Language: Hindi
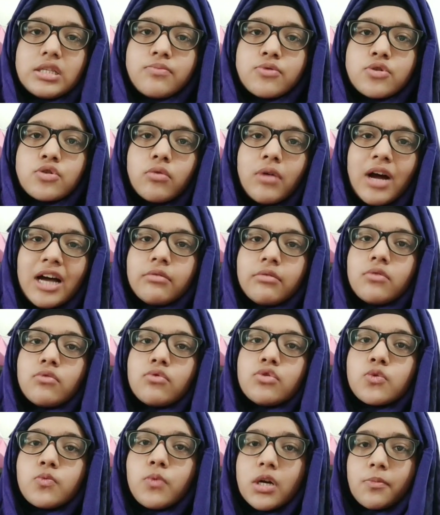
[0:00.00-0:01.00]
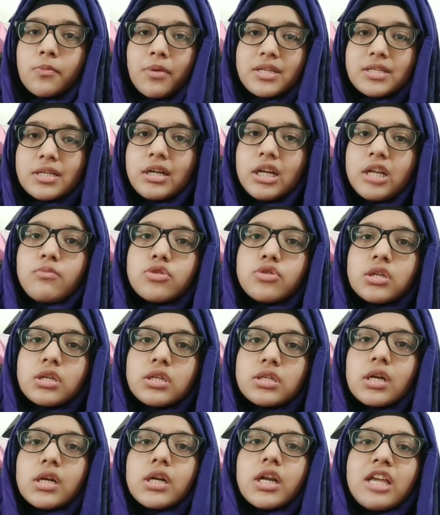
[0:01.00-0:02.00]
जब शुरुआत में उस वक्त प्रेजेंटली मुझे
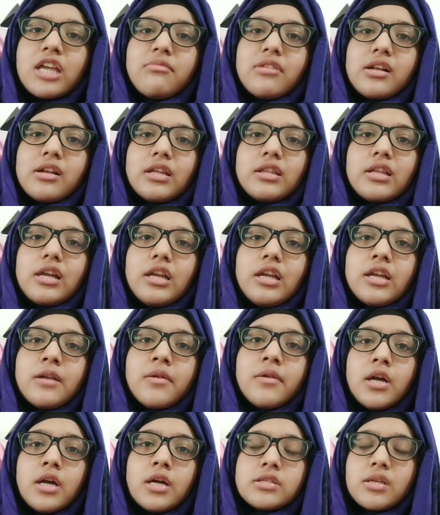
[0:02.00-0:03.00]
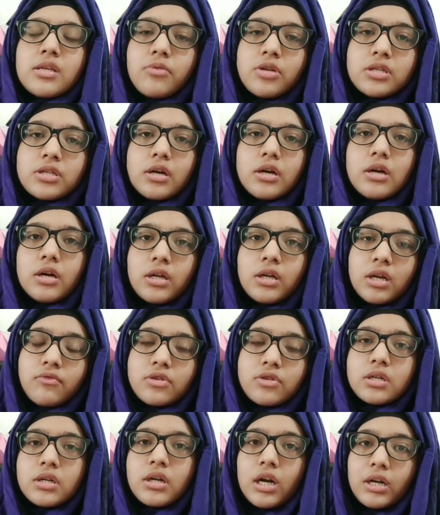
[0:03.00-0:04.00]
रिजल्ट नहीं मिल रहा था लेकिन जब
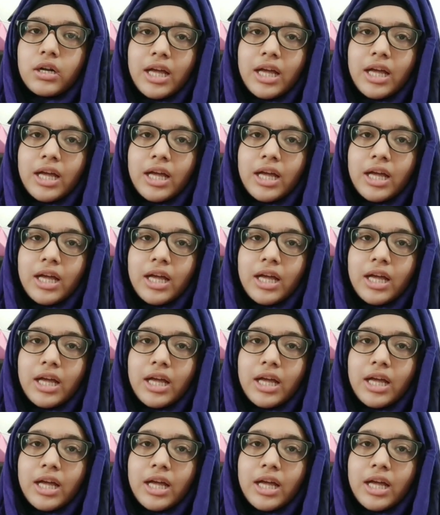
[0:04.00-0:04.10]
रिविजन uh, का